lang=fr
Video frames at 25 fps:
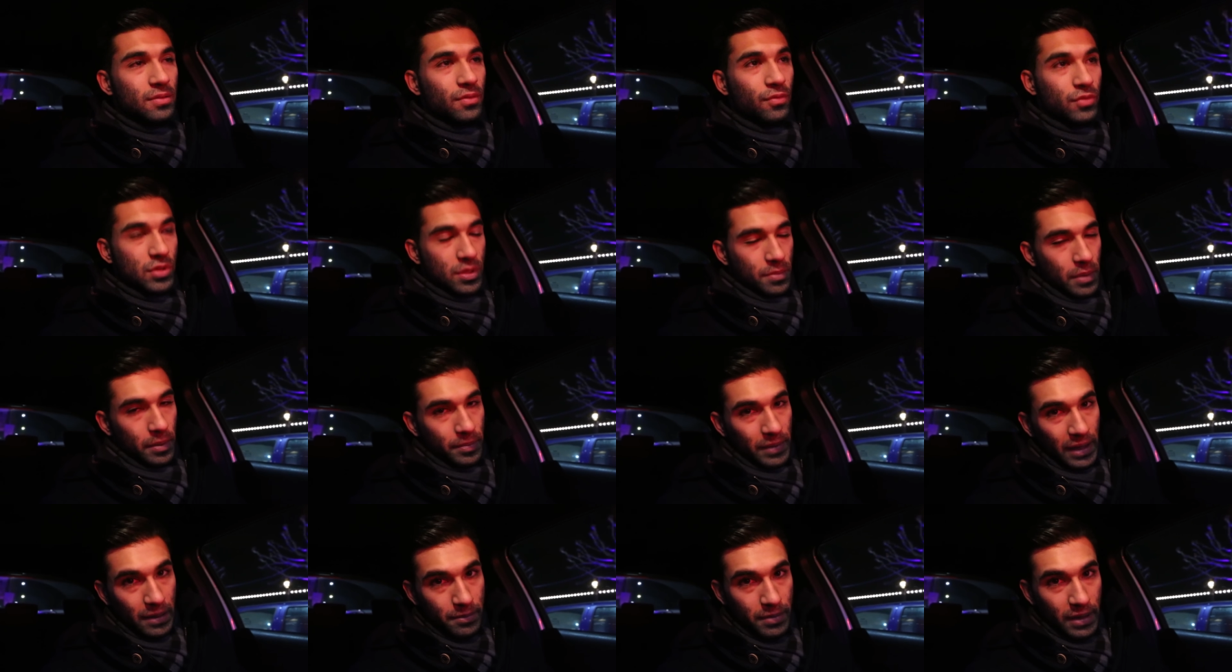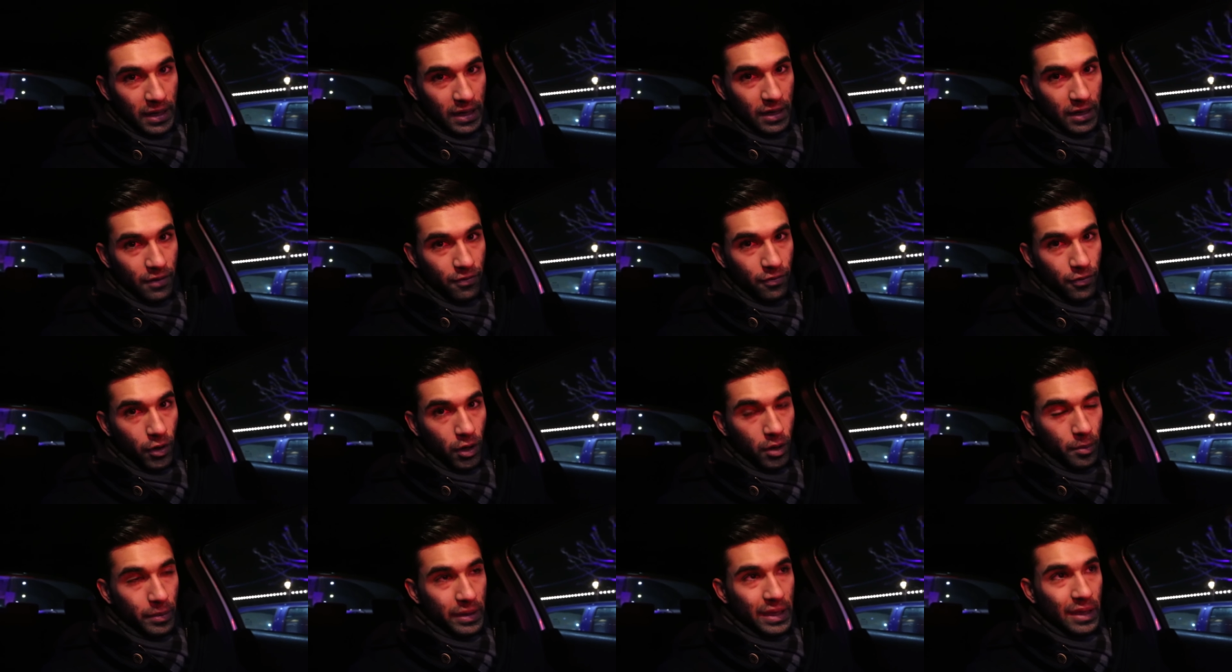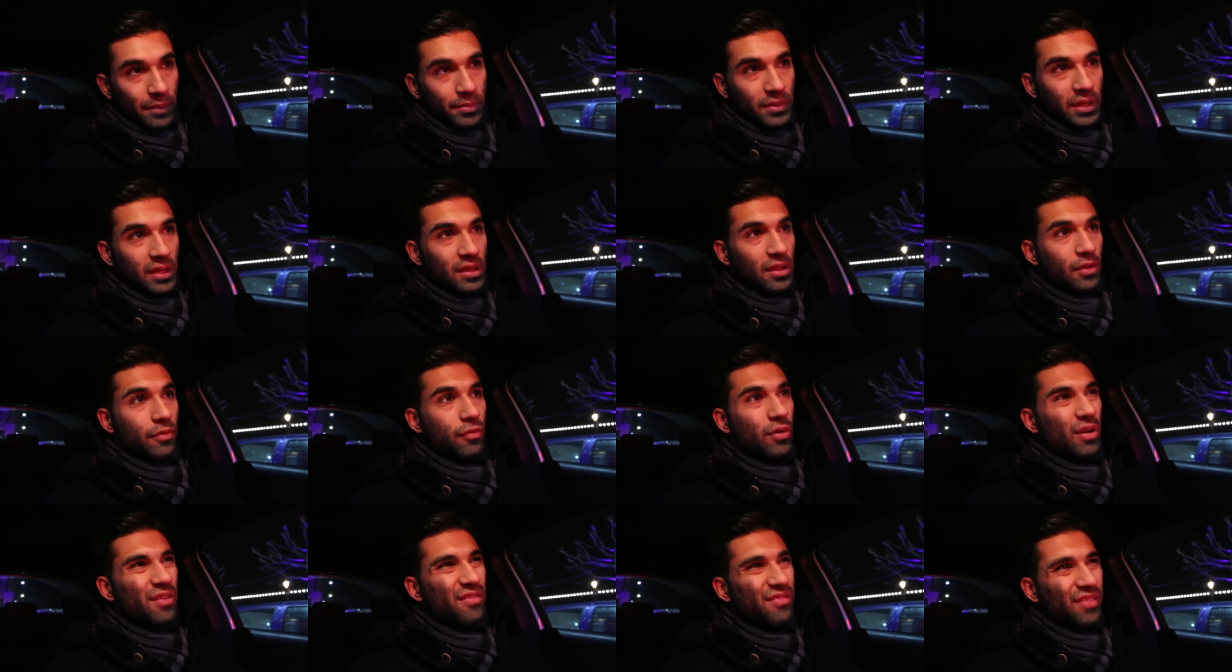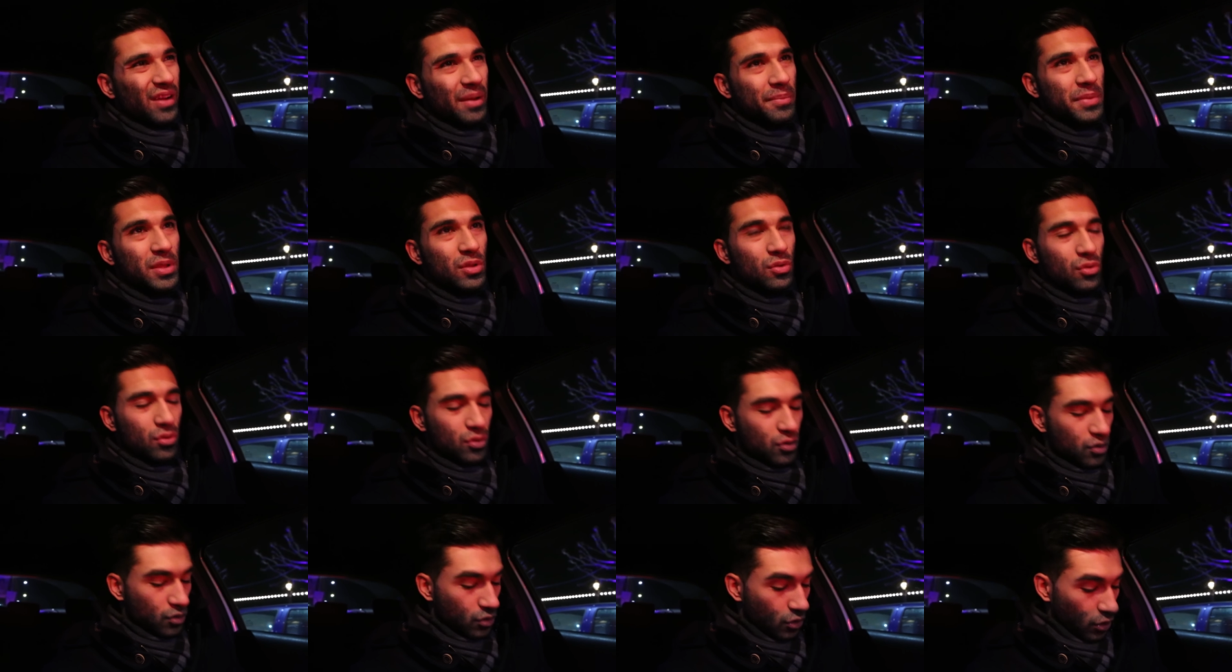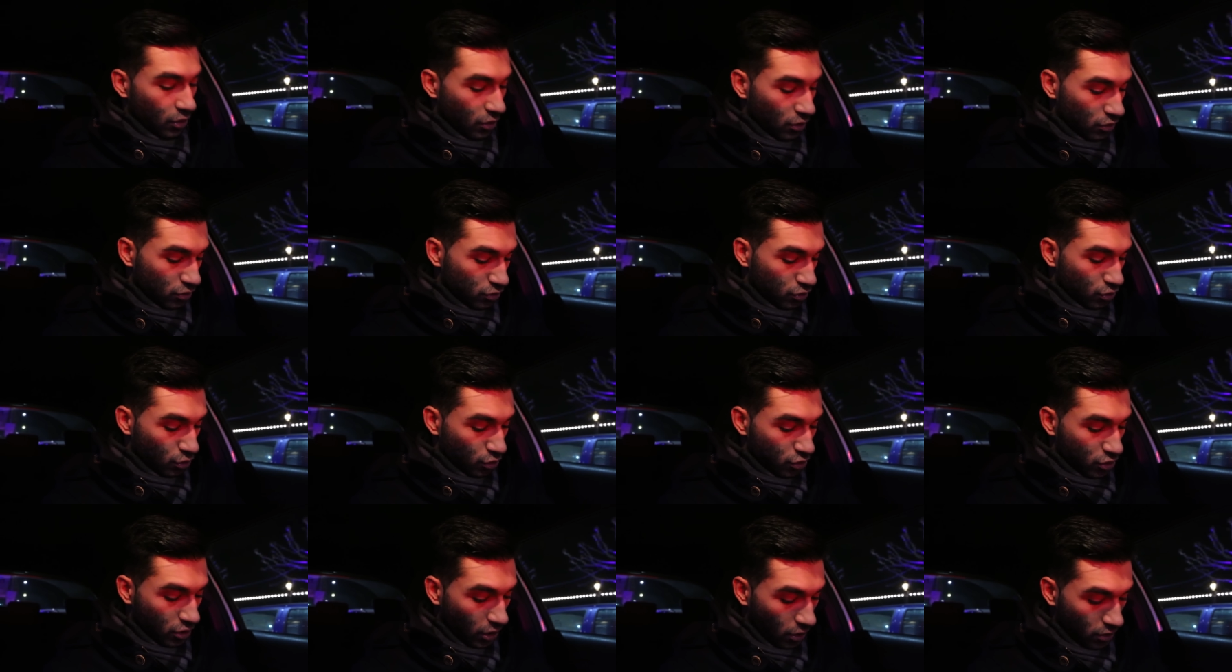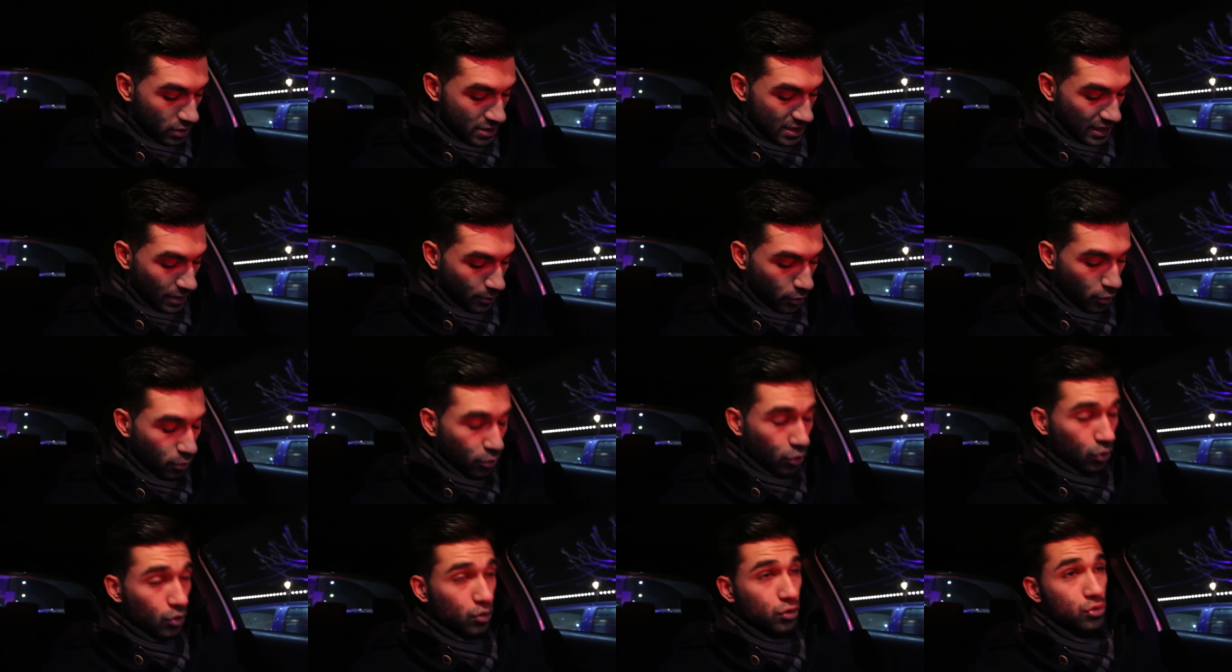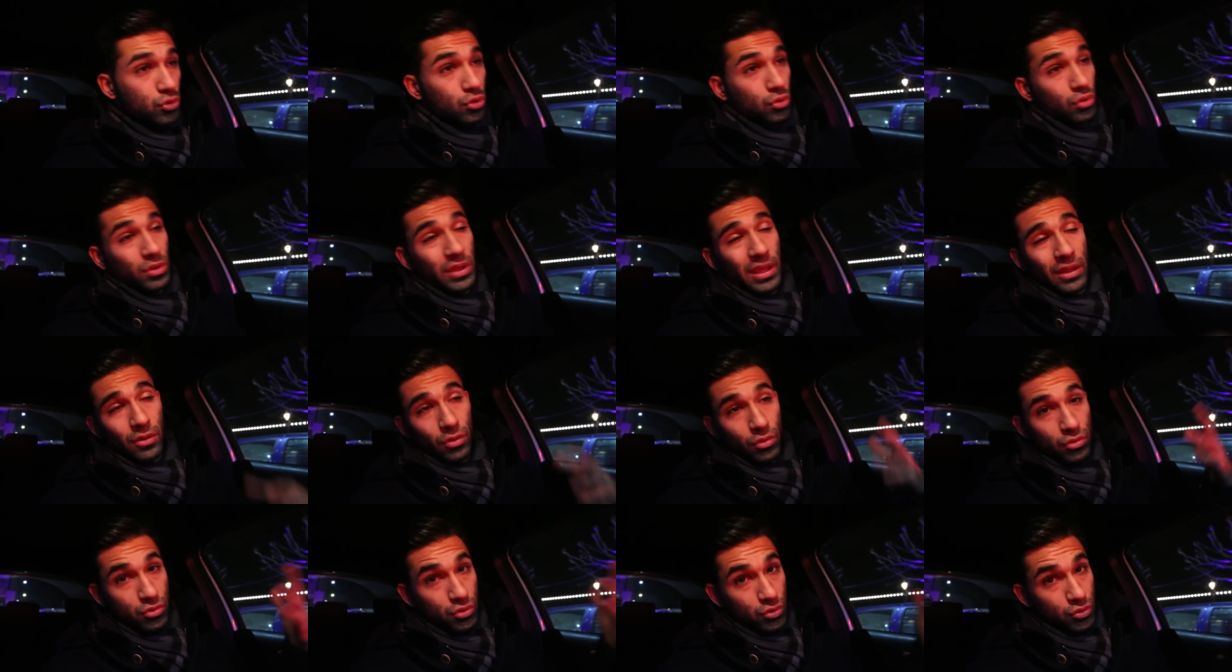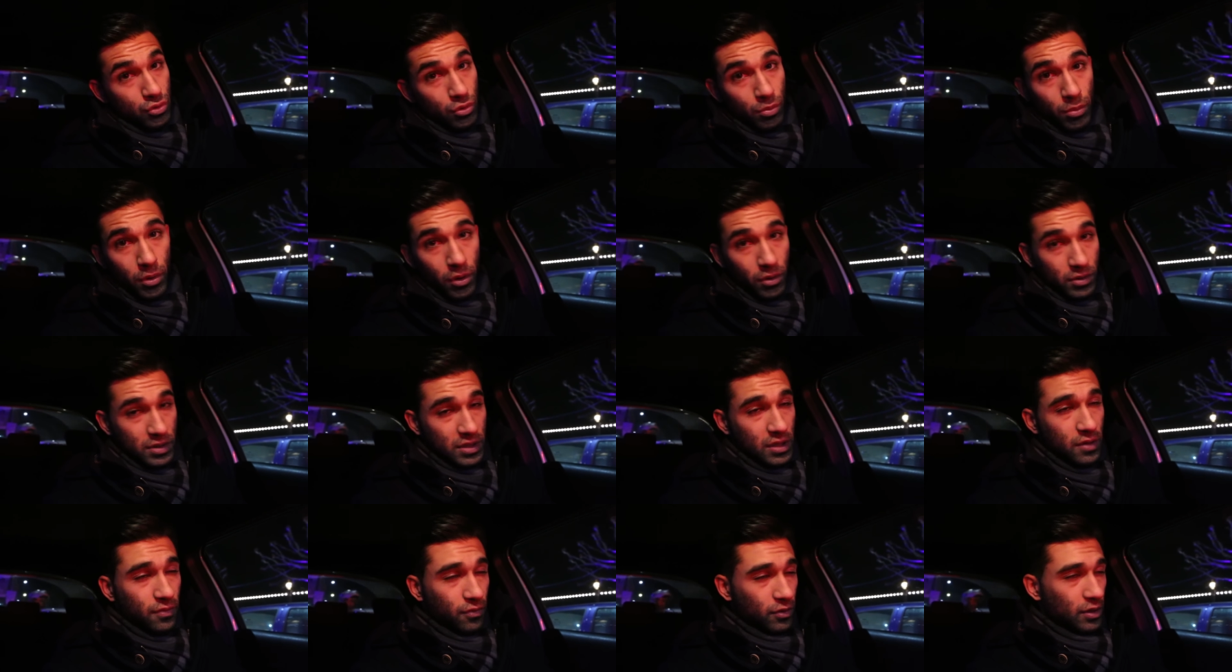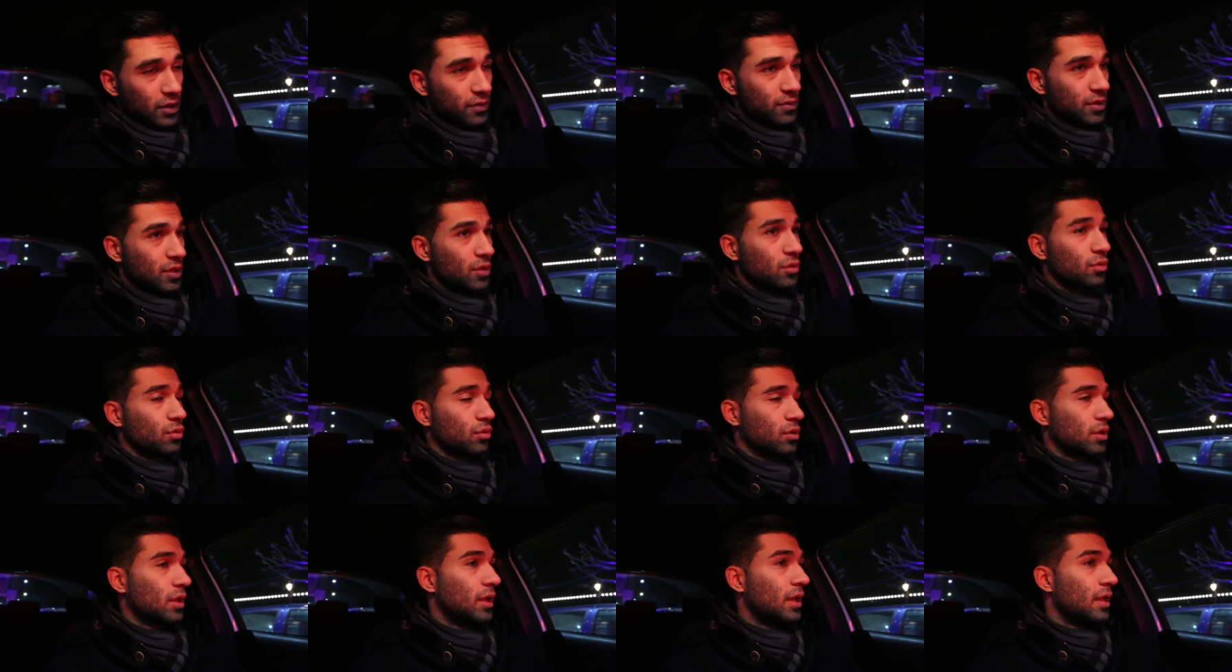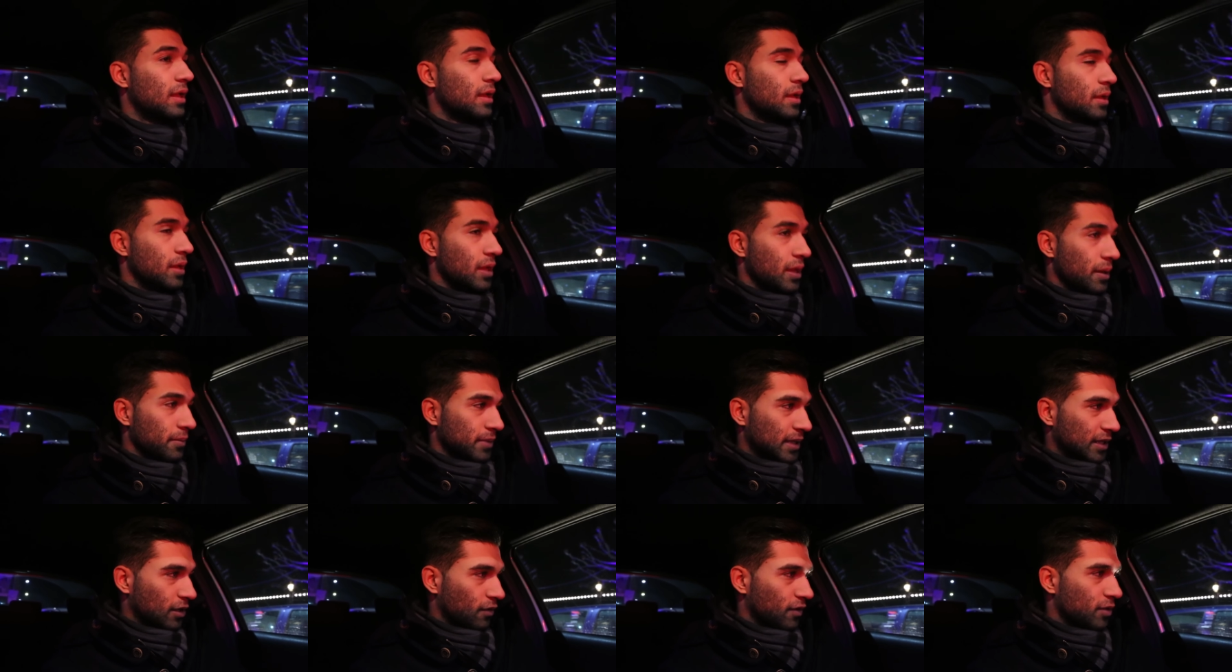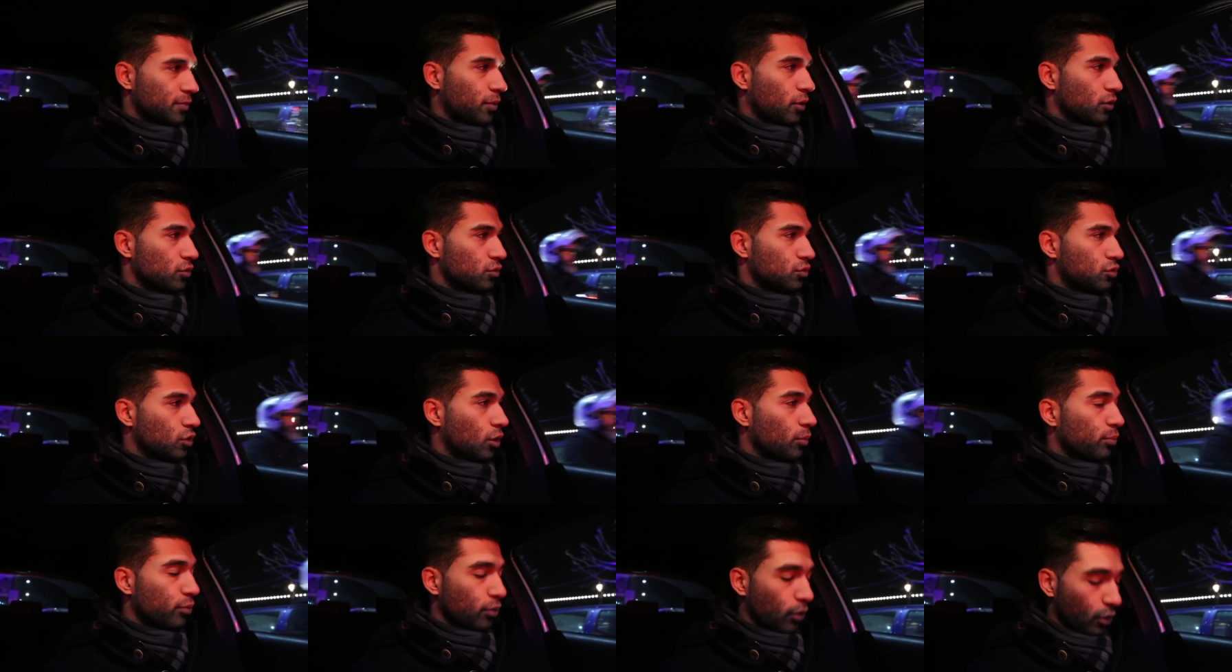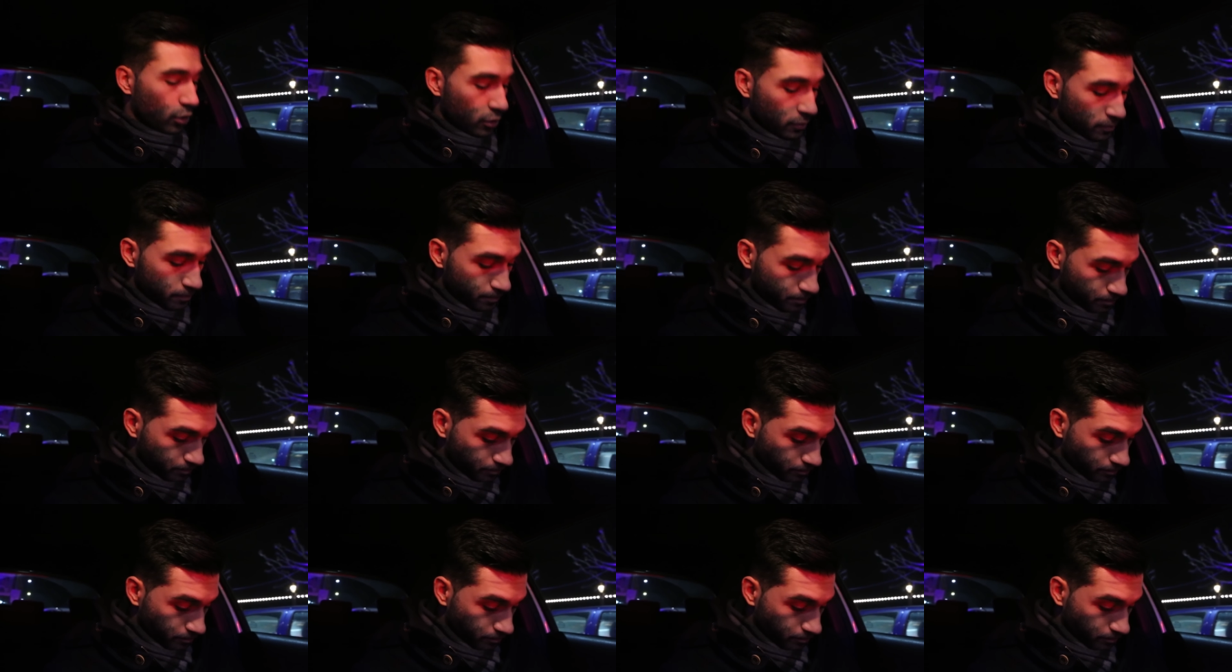Vous aimez peut-être bien les vlogs, mais il y a peut-être des fois 20 minutes dans, de temps. C'est un peu beaucoup. Surtout qu'il y a d'autres youtubeurs aussi qui font des vidéos. Donc, peut-être envie de prendre du temps pour eux.